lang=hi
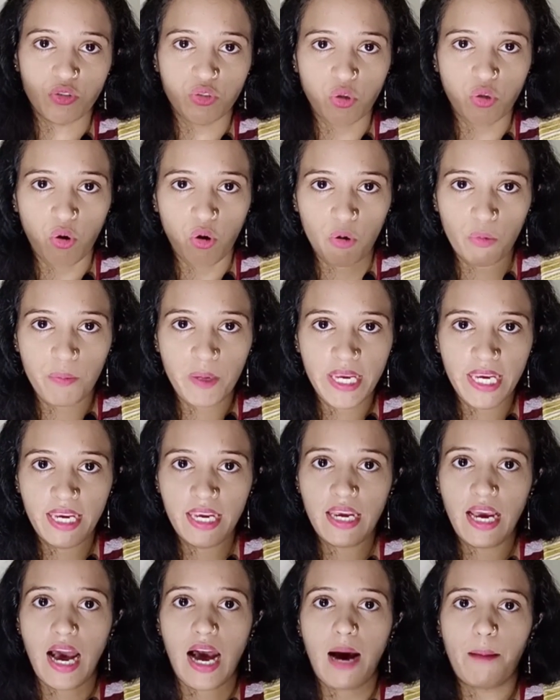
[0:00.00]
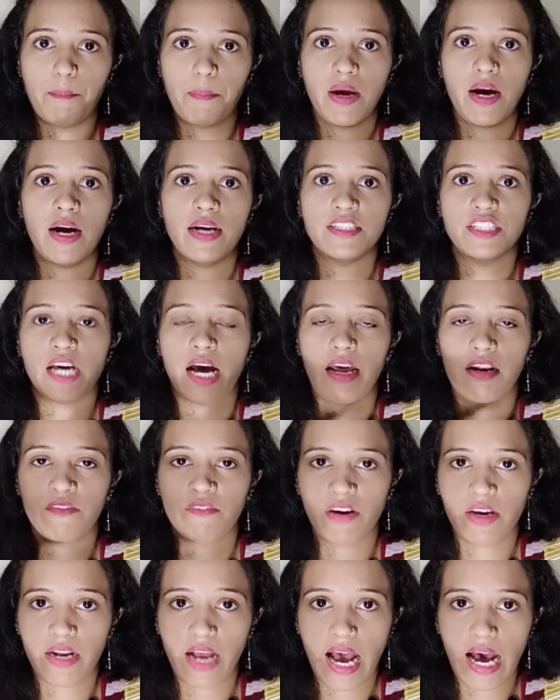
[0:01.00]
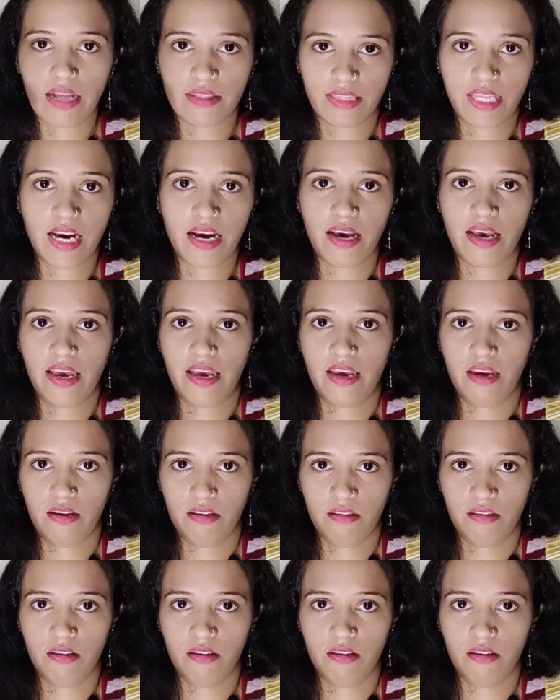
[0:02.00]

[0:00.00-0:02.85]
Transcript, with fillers: जो भी आपका जानवर आता है